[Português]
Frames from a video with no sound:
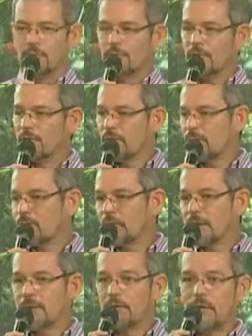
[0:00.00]
dia,
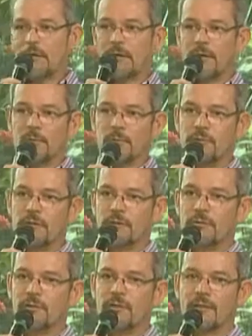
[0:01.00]
Jacomet. É, bom dia a
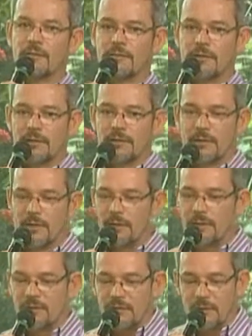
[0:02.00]
todos da TV a
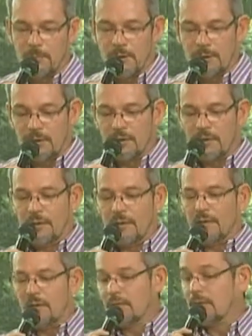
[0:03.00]
TCM.
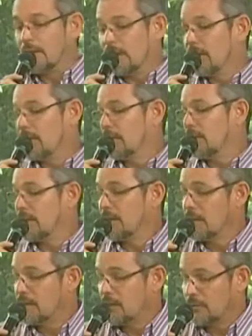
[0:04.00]
Na, é, na
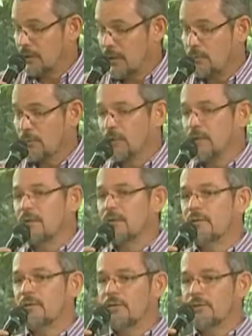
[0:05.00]
verdade, isso é que
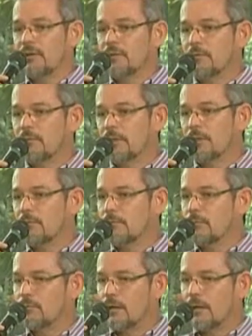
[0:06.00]
acontece. Nós temos, uma,
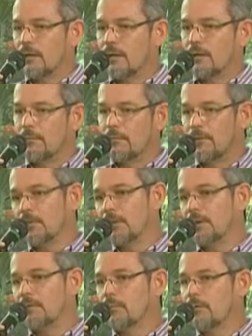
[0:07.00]
um, a,
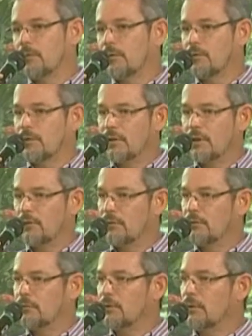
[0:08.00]
principalmente Mossoró e
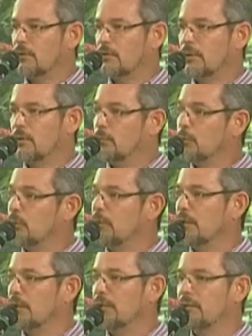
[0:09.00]
região, um crescimento muito
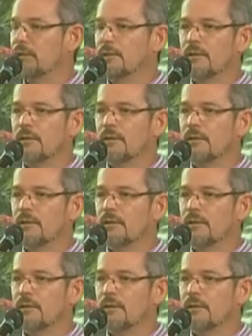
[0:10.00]
grande